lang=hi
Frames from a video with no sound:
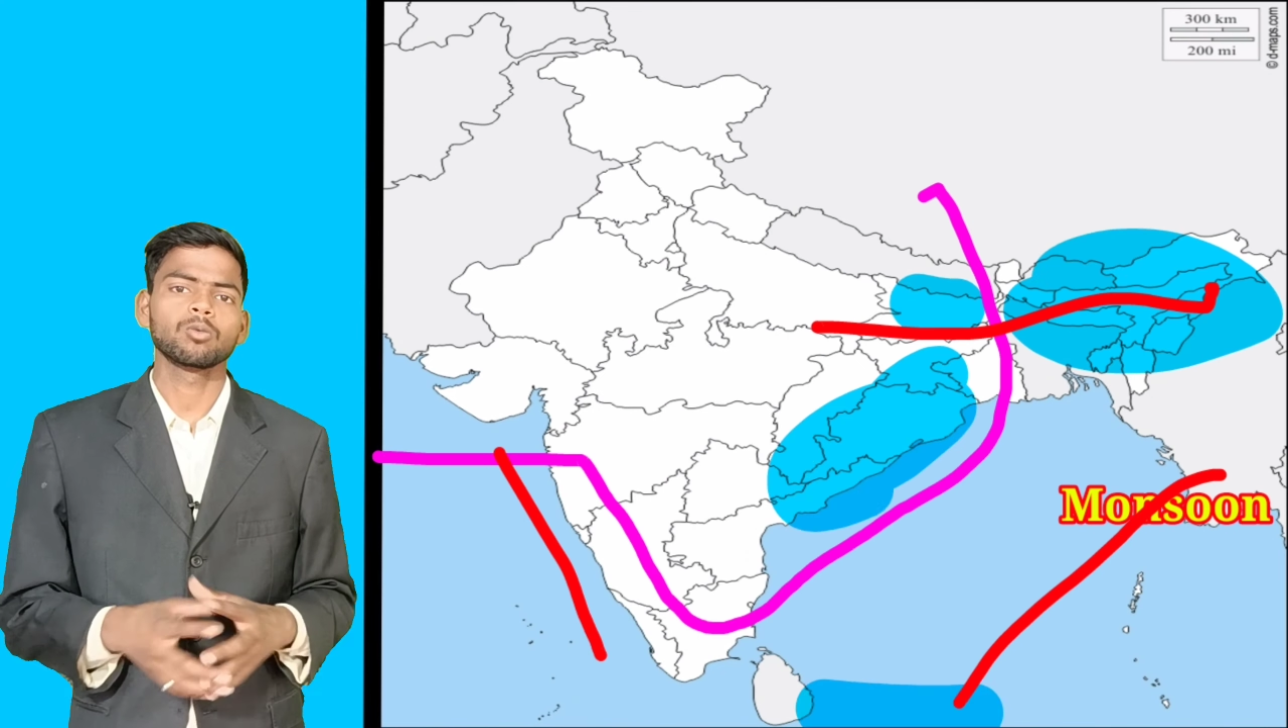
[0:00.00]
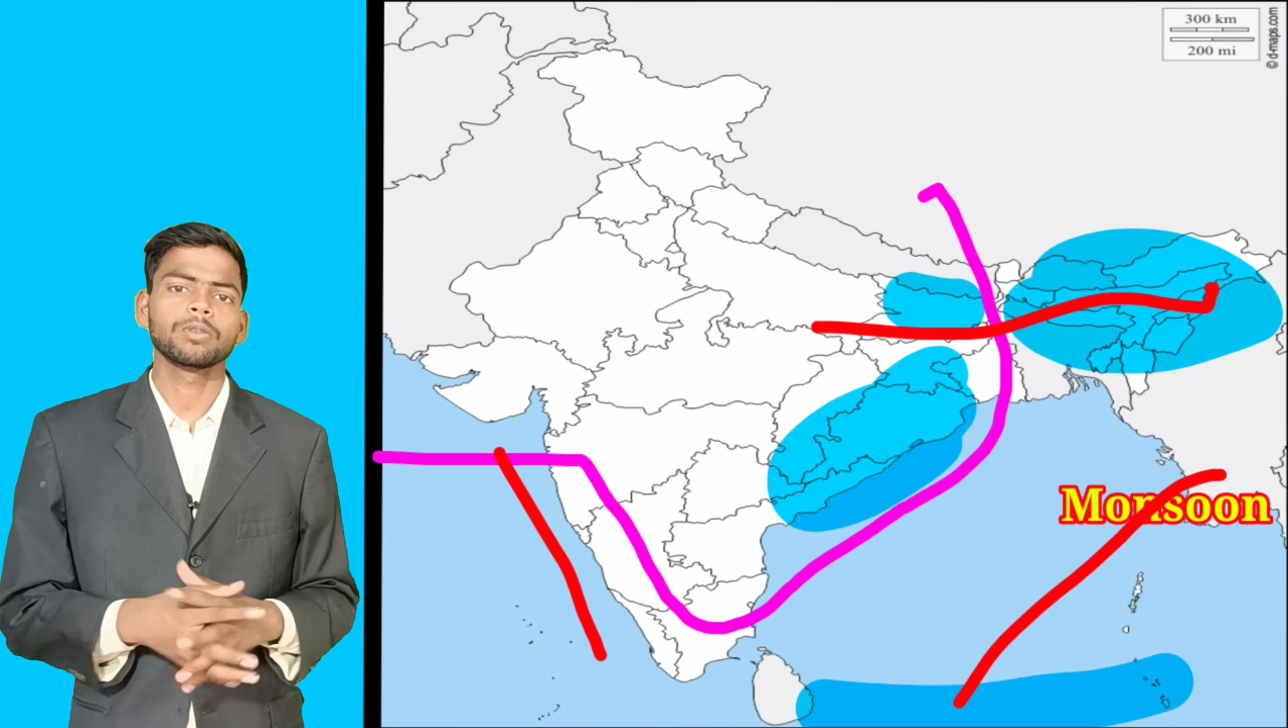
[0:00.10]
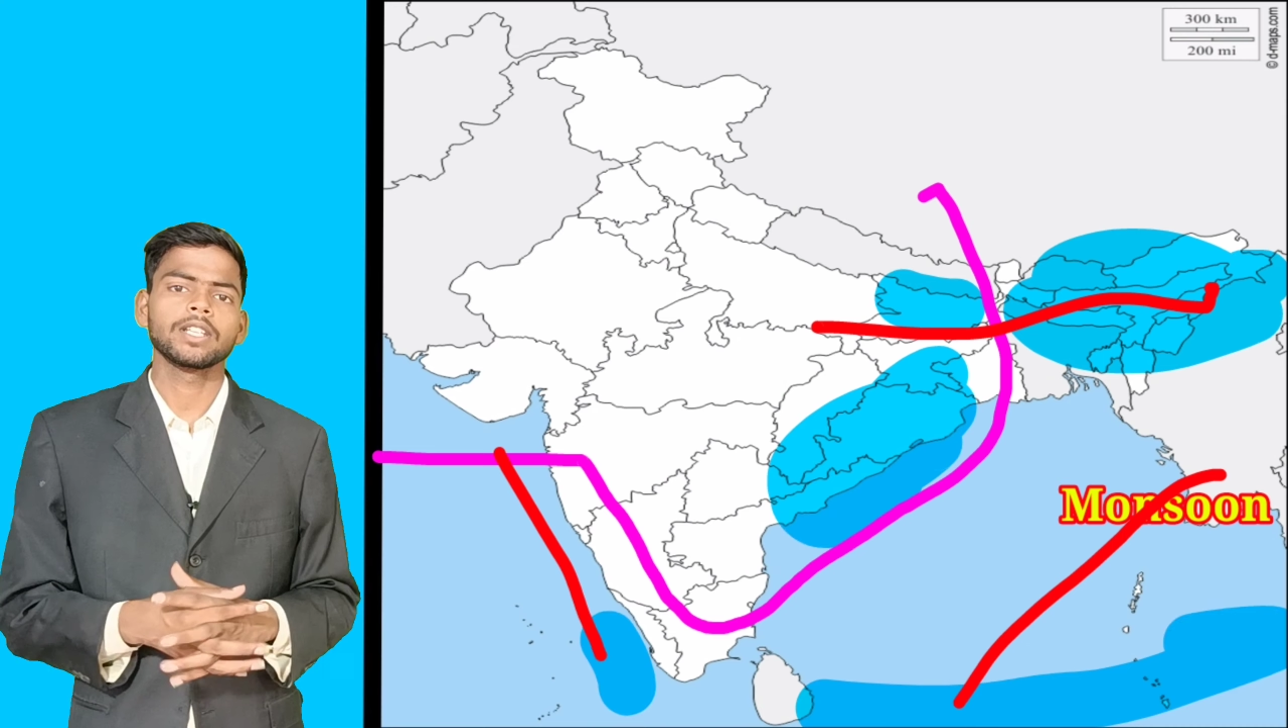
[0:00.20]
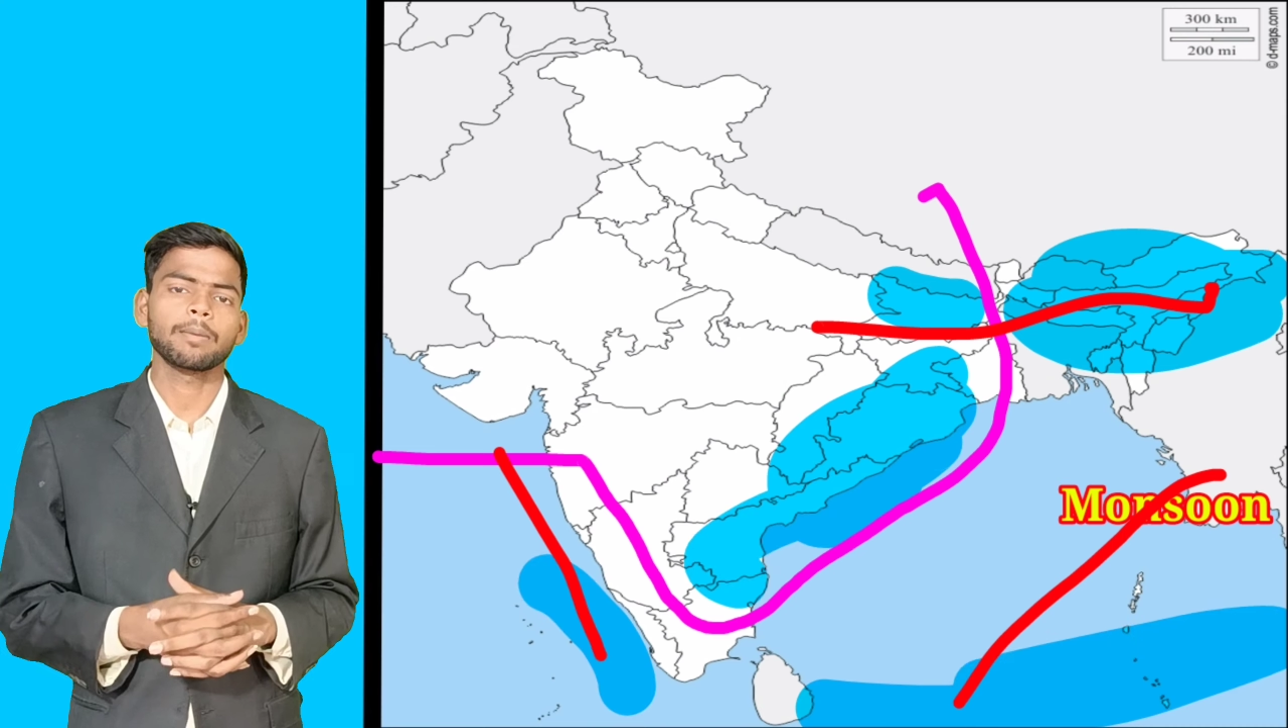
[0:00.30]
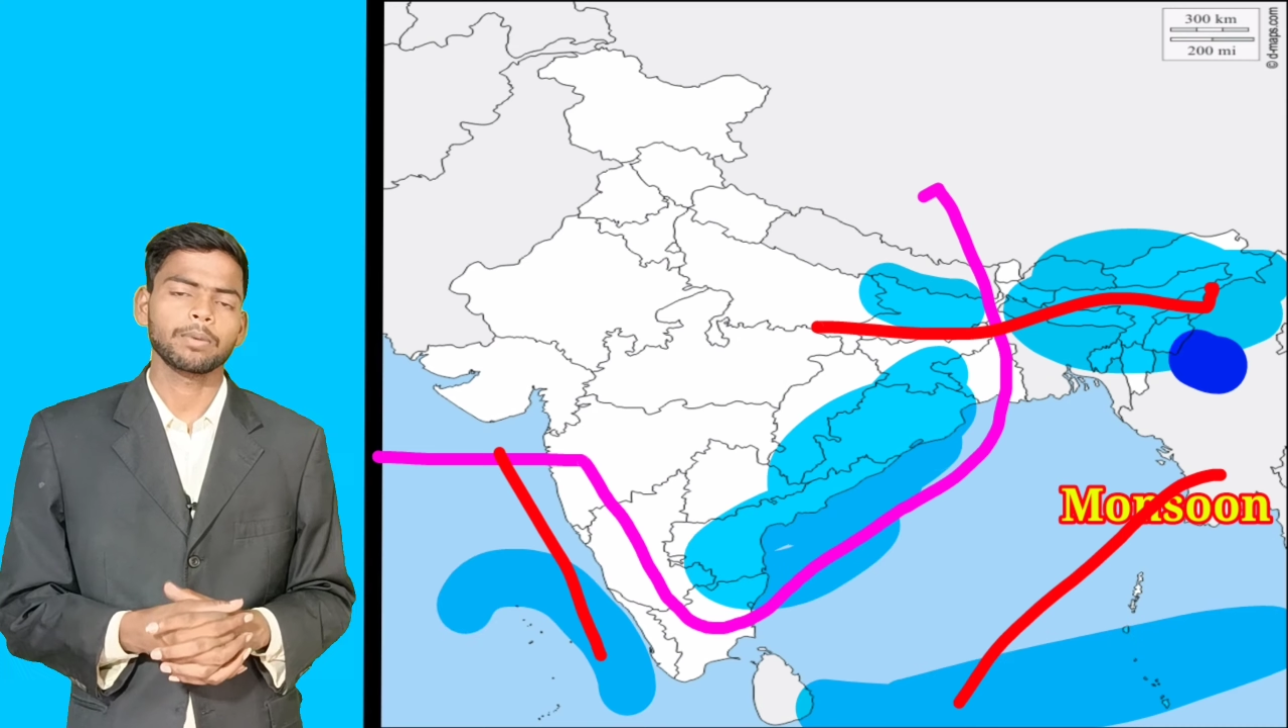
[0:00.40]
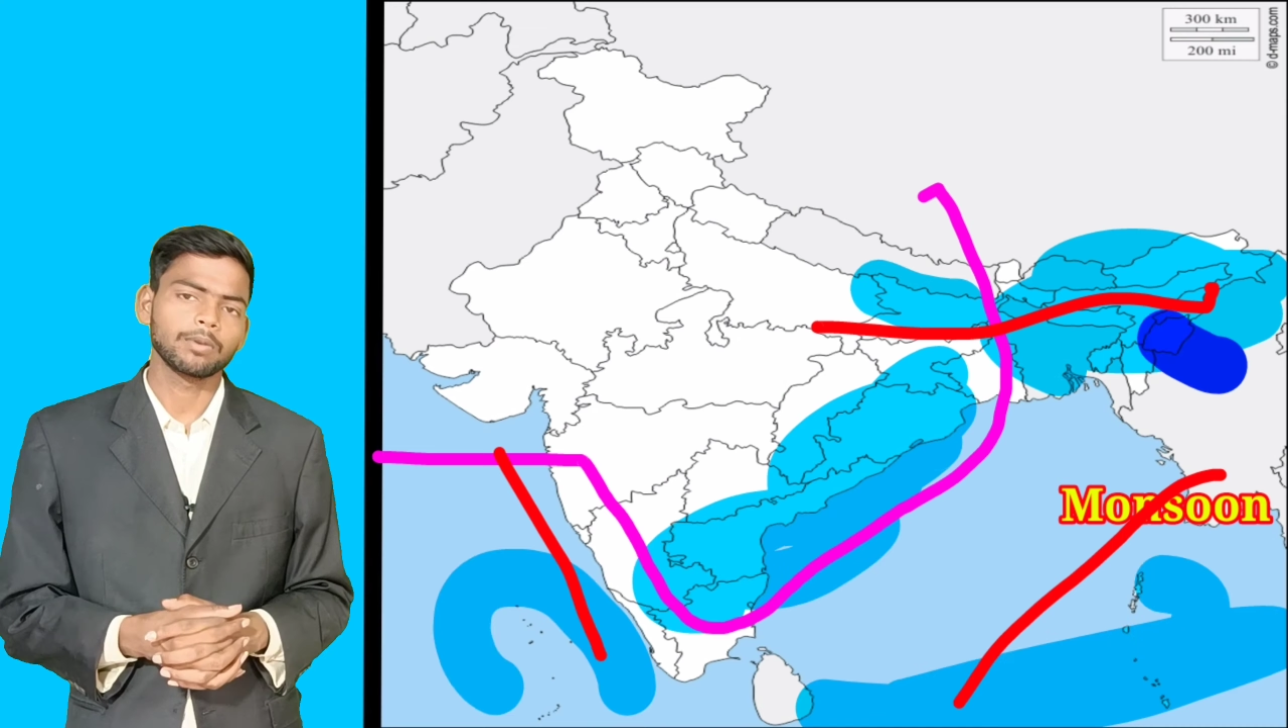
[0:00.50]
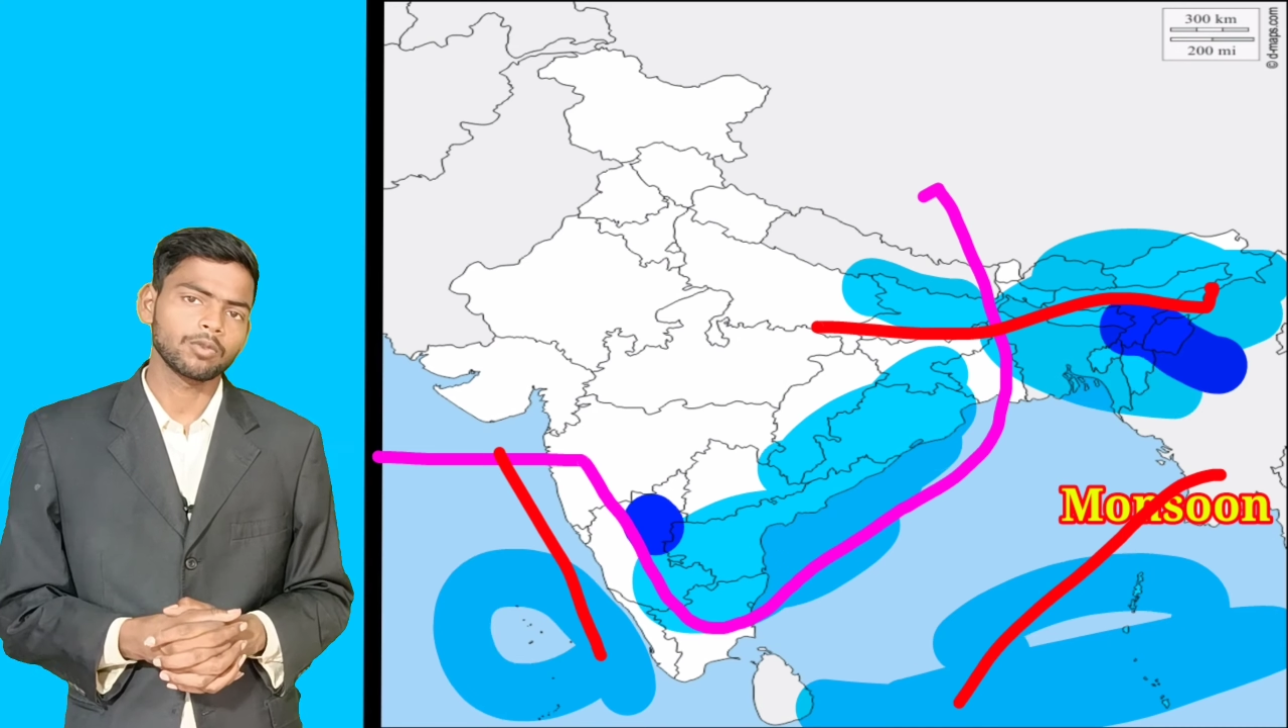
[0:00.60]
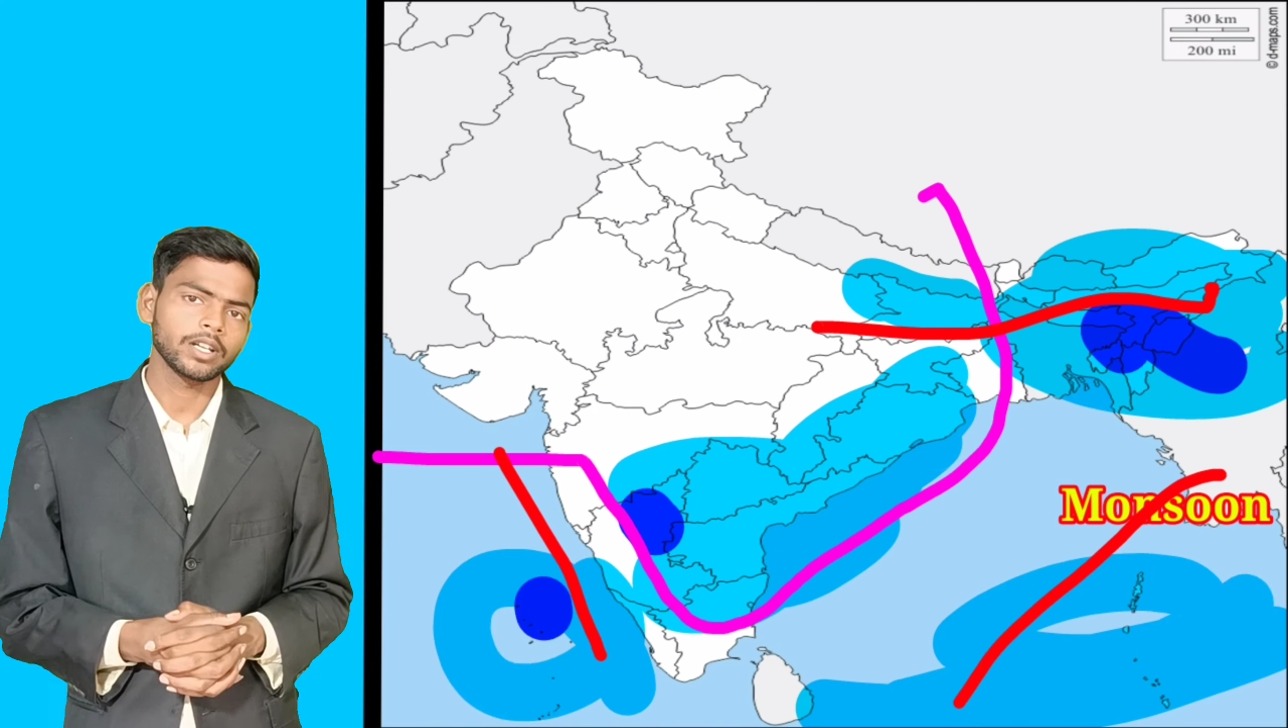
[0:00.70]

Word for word: हम उम्मीद यहाँ पर बिल्कुल